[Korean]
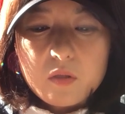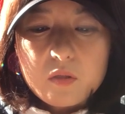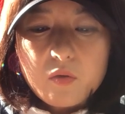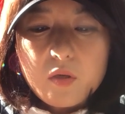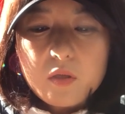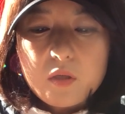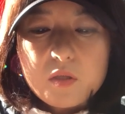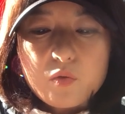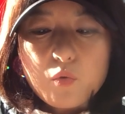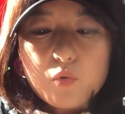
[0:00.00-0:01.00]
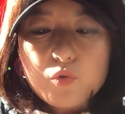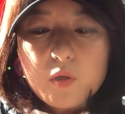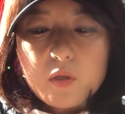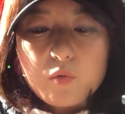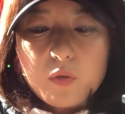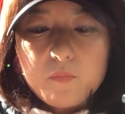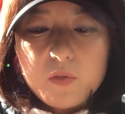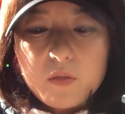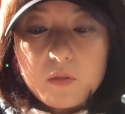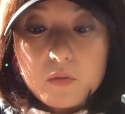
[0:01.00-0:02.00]
그렇게 하니까 자꾸 오류가 나고
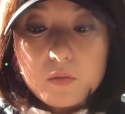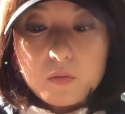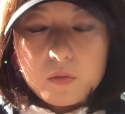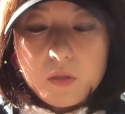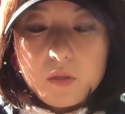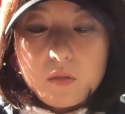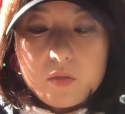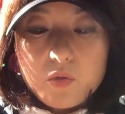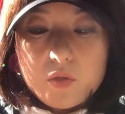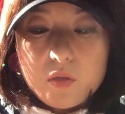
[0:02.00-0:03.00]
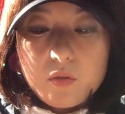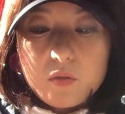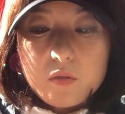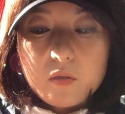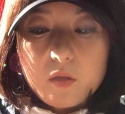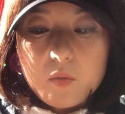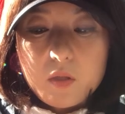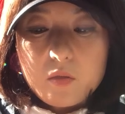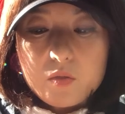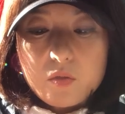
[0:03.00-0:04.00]
힘드네요. 정체되어 있는
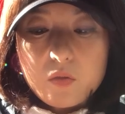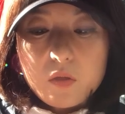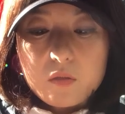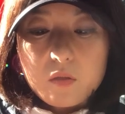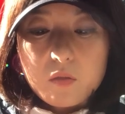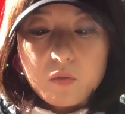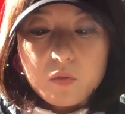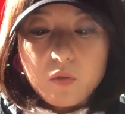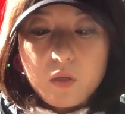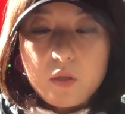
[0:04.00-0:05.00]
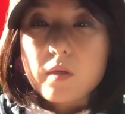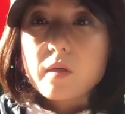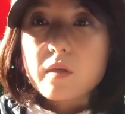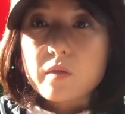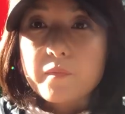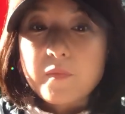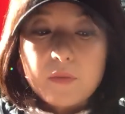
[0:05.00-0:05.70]
느낌이라 걱정이 되는데요. 어떻게 해야 할까요?